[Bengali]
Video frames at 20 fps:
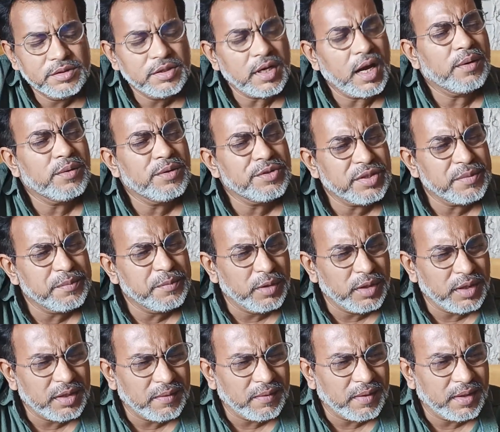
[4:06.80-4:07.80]
যা খুশি
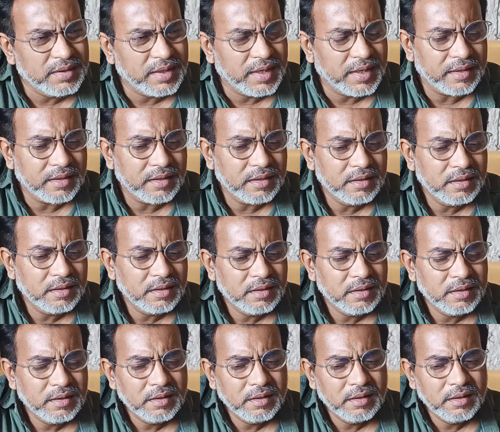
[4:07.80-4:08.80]
ভুলে দেওয়া যায়
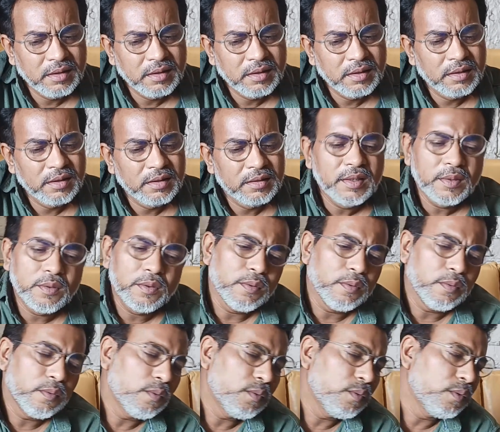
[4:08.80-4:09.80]
দেখুন
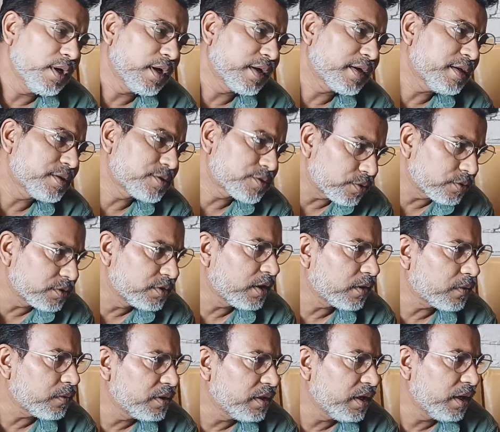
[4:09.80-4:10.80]
ওনাকে শ্রদ্ধা
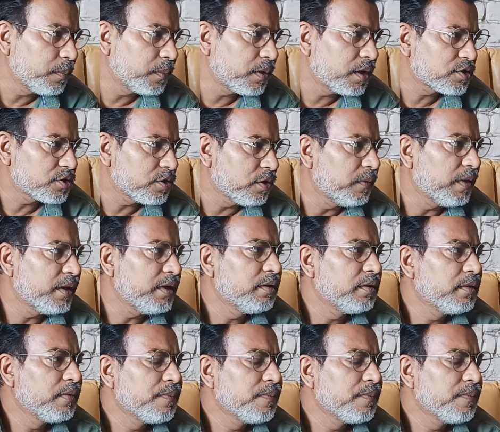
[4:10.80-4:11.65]
করি আমরা সবাই